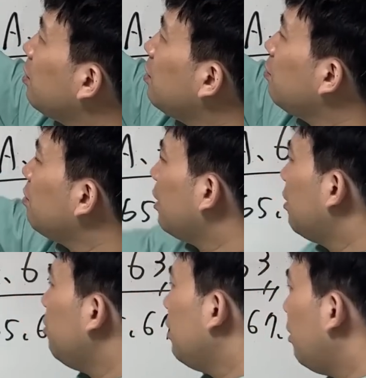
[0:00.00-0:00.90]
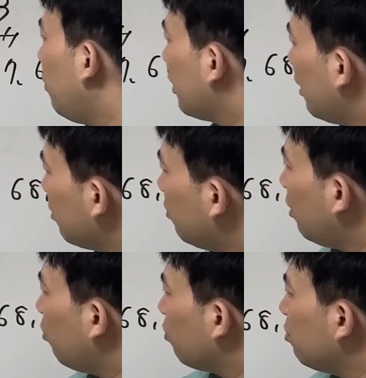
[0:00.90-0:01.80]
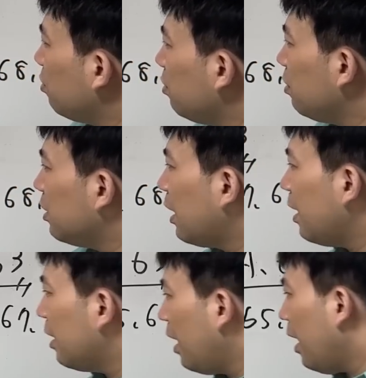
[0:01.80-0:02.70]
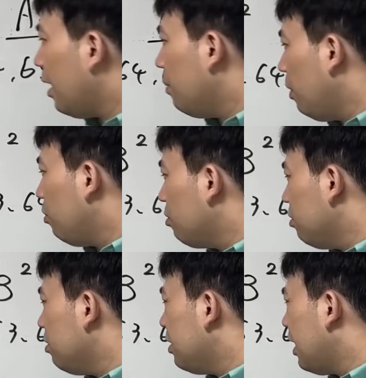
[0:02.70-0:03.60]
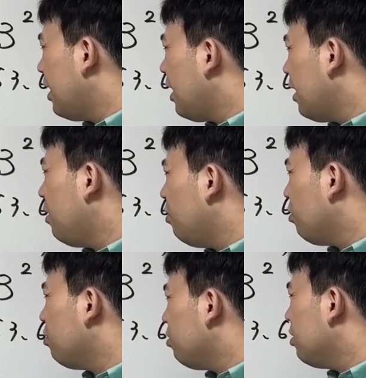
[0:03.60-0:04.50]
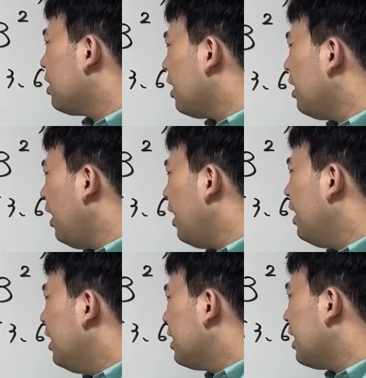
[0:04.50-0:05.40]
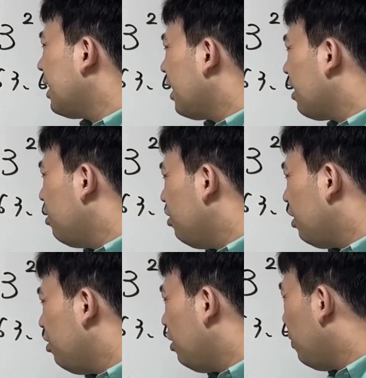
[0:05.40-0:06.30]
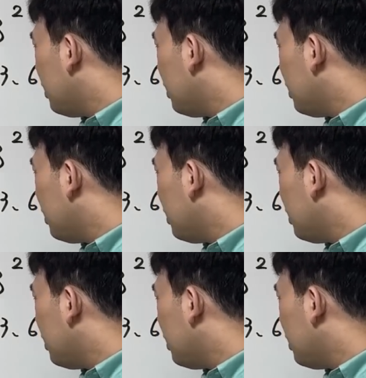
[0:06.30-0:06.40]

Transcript: 1のくらい9になるパターンっていうのは63か、まあ、63×63 でサザンが9で9になりま